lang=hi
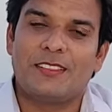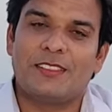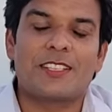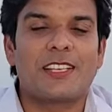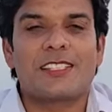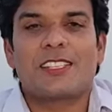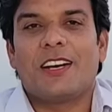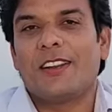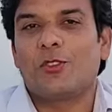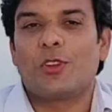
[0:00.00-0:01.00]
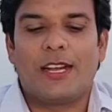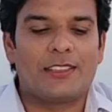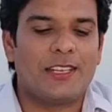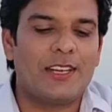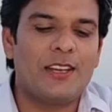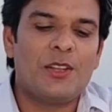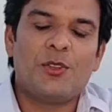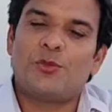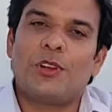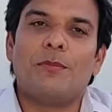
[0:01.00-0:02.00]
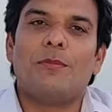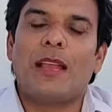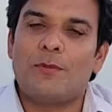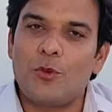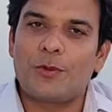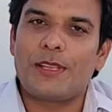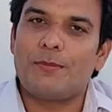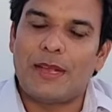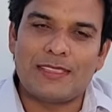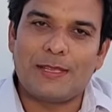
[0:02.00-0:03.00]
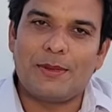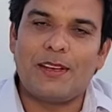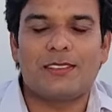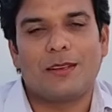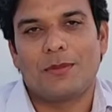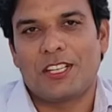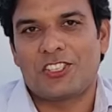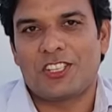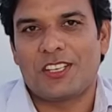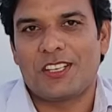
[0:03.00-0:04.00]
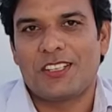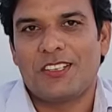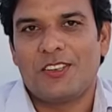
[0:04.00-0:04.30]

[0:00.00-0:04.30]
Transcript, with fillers: दरअसल इस गाने को गाया था फिल्म महबूब की मेहंदी में लता मंगेशकर ने